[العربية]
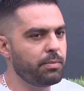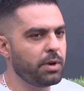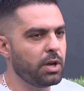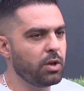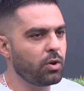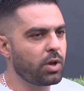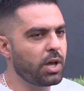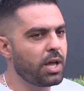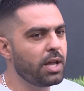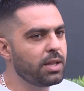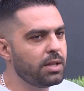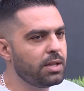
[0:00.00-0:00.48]

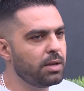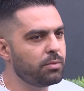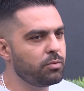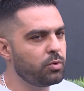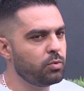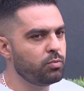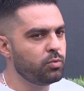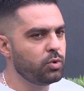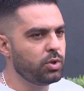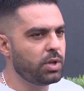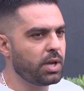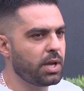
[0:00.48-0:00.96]
يقدم
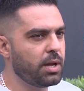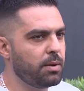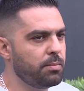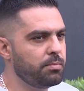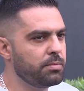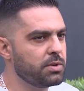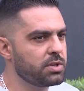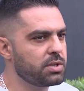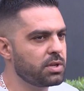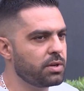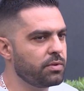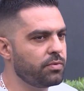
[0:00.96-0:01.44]
المنتخب
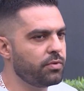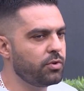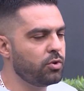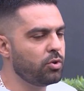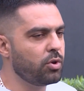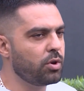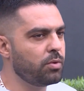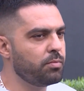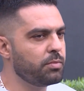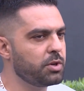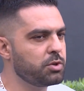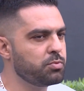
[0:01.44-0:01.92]
المصري في دور
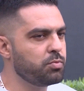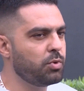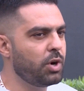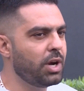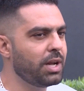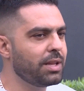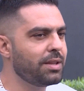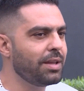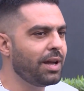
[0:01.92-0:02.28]
المجموعات